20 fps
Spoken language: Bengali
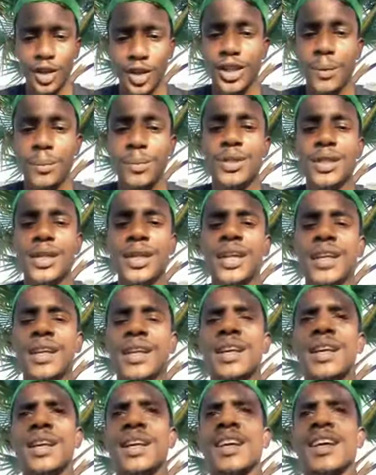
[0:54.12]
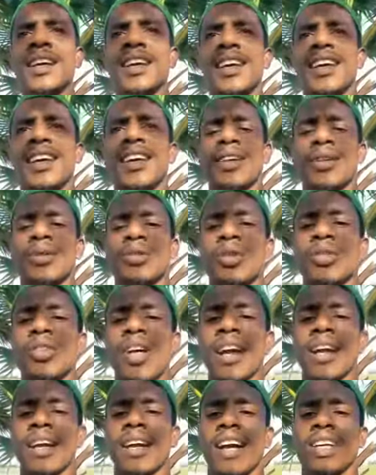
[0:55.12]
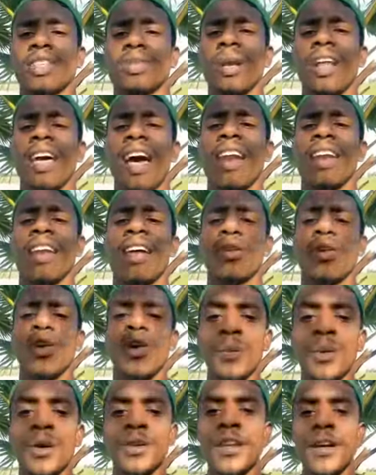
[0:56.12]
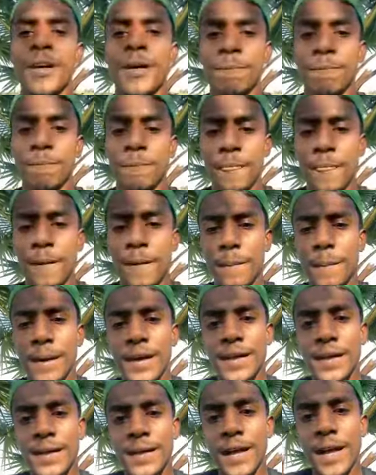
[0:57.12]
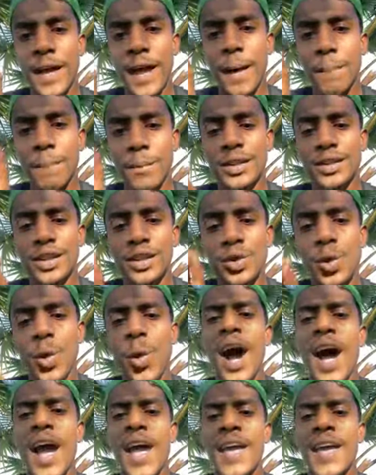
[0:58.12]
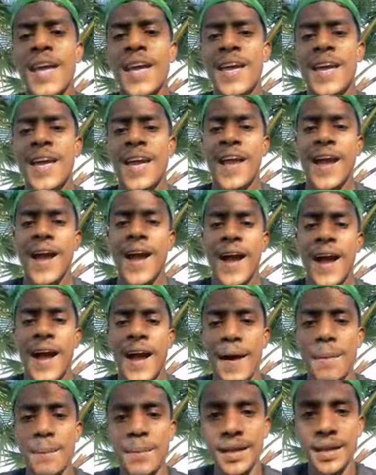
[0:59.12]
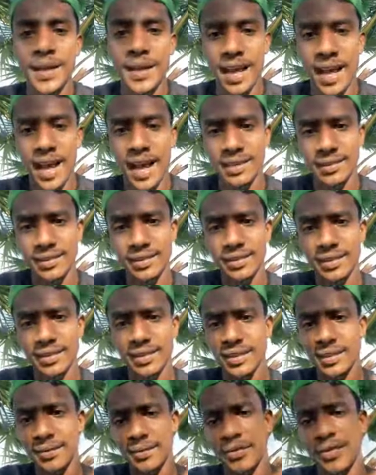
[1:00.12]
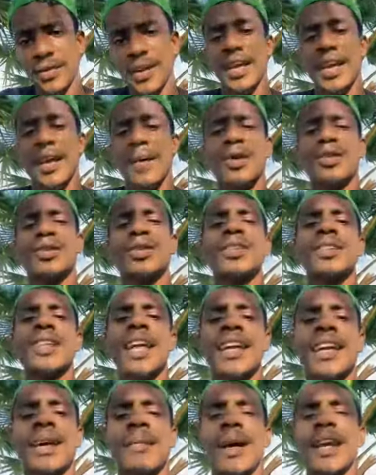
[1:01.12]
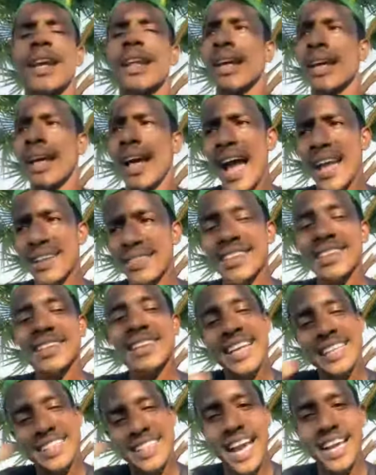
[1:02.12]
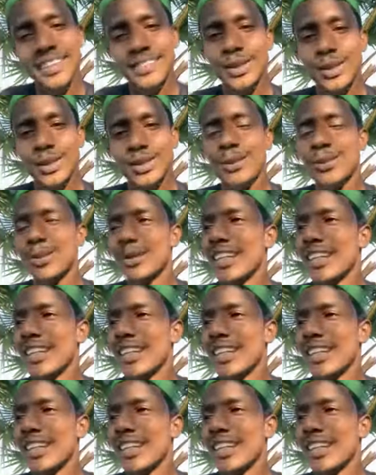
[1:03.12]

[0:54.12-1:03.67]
কথা বুঝেননি তো যাক আসলে আল্লাহর রহমতে মানে আপনাদের দোয়ায় আমি আজ অ্যামাজন থেকে মানে আইসি দেশে আইসি কথা